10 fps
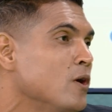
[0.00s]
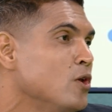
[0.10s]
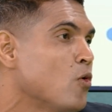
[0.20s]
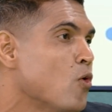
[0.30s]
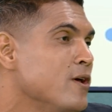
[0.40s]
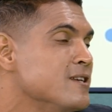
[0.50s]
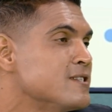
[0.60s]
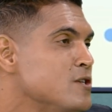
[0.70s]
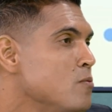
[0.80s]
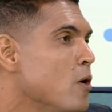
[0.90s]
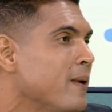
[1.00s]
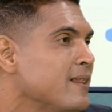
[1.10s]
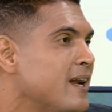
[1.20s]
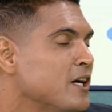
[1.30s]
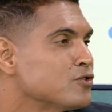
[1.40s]
quando eu conheci o meu
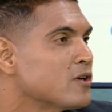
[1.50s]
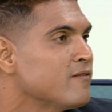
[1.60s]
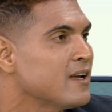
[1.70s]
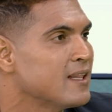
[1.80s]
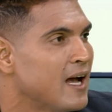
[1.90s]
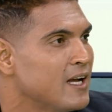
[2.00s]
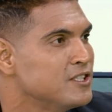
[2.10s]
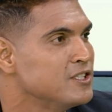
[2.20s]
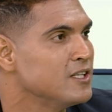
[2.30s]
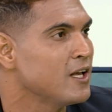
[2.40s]
padrasto. Na verdade,